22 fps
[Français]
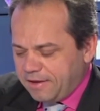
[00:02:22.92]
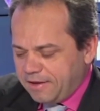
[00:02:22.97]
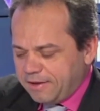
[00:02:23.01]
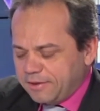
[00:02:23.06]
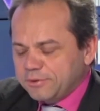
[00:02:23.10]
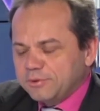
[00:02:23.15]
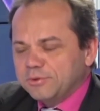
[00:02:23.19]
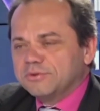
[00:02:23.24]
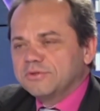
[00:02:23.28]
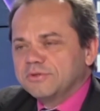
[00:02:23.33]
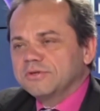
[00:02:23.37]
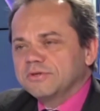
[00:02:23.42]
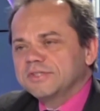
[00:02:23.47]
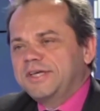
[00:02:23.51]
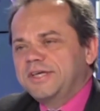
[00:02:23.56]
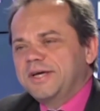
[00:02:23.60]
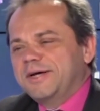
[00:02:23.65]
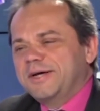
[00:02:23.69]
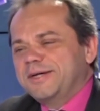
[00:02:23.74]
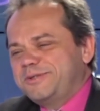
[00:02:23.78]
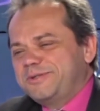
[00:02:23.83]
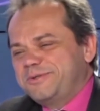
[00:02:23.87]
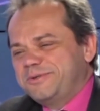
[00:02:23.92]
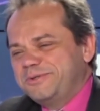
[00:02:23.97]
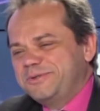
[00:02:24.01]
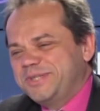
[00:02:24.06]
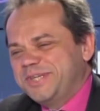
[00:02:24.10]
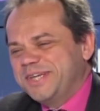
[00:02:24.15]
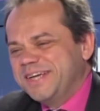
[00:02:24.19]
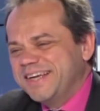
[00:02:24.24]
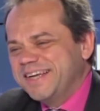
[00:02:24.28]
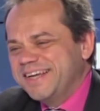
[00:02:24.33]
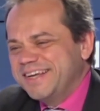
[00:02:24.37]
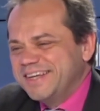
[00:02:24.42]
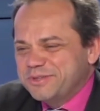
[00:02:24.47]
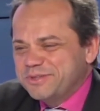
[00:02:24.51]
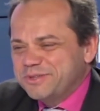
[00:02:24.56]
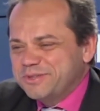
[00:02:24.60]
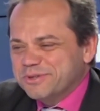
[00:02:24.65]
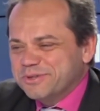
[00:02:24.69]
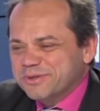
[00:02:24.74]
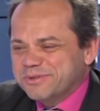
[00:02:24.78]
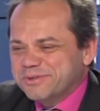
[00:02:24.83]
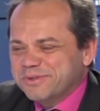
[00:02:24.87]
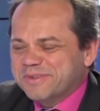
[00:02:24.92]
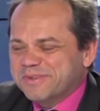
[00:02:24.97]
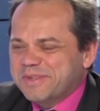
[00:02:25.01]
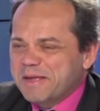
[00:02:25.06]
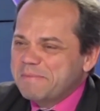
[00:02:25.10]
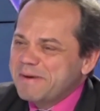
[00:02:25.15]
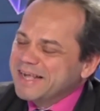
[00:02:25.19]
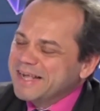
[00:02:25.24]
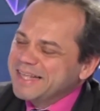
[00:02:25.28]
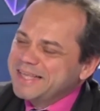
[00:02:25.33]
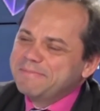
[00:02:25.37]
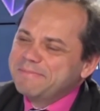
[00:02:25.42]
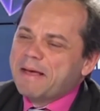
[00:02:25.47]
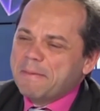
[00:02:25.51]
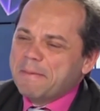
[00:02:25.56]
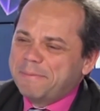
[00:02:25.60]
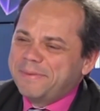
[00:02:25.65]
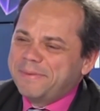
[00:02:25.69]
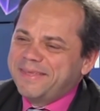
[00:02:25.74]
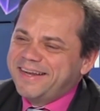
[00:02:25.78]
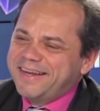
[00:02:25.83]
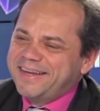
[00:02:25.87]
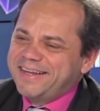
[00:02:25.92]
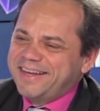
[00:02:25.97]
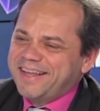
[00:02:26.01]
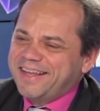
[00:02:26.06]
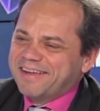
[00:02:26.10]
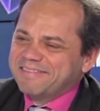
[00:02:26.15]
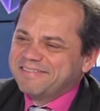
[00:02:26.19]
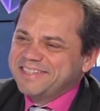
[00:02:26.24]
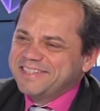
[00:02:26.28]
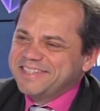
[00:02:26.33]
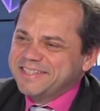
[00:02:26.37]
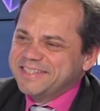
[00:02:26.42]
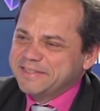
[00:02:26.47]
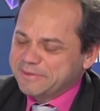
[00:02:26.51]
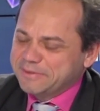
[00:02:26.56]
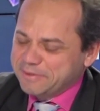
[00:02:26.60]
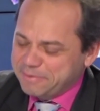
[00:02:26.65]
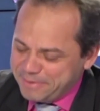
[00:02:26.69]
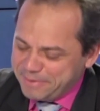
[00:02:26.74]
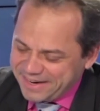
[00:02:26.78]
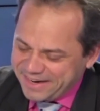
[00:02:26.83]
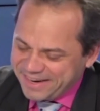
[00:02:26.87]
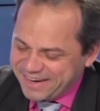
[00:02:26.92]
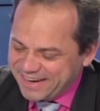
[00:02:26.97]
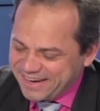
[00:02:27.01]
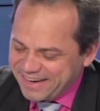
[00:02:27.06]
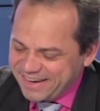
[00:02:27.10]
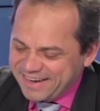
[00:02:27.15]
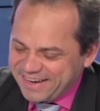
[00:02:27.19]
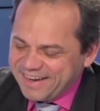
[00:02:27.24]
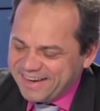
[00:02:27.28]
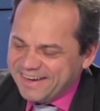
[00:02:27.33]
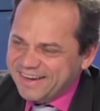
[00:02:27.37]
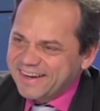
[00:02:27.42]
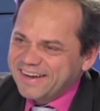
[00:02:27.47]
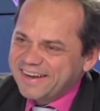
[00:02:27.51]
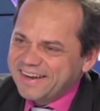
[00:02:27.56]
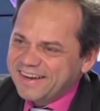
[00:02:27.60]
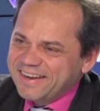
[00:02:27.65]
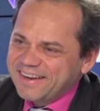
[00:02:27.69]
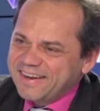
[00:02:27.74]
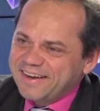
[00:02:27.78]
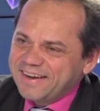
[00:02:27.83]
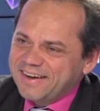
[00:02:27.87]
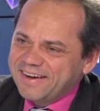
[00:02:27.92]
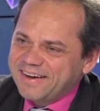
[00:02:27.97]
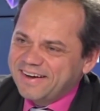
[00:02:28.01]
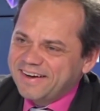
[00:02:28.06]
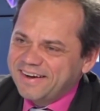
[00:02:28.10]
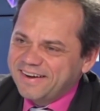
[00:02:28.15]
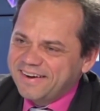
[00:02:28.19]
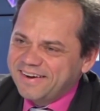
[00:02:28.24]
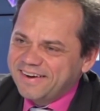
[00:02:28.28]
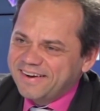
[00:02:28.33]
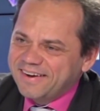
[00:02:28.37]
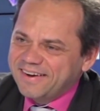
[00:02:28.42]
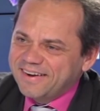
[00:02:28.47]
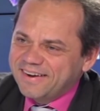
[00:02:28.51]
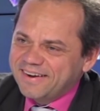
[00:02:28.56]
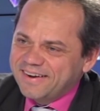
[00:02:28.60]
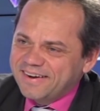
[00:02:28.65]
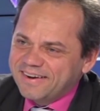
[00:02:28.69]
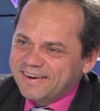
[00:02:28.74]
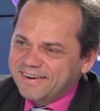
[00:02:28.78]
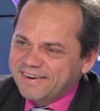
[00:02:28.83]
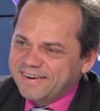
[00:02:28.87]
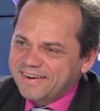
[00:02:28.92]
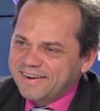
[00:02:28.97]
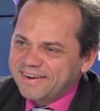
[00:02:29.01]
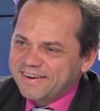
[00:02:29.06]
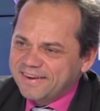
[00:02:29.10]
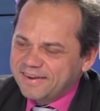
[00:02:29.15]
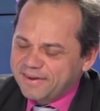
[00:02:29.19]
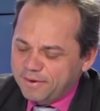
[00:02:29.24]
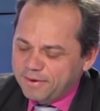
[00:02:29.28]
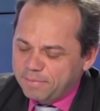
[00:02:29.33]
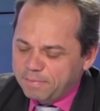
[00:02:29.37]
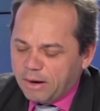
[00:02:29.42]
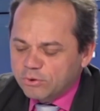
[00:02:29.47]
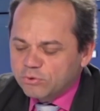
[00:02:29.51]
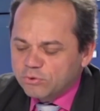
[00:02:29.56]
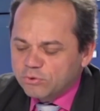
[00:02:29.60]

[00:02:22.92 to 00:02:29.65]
D'autant qu'il y a un sujet sur ce thème-là qui m'a bien énervé cette semaine. Alors allons-y, qu'est-ce qui vous a énervé bah, Le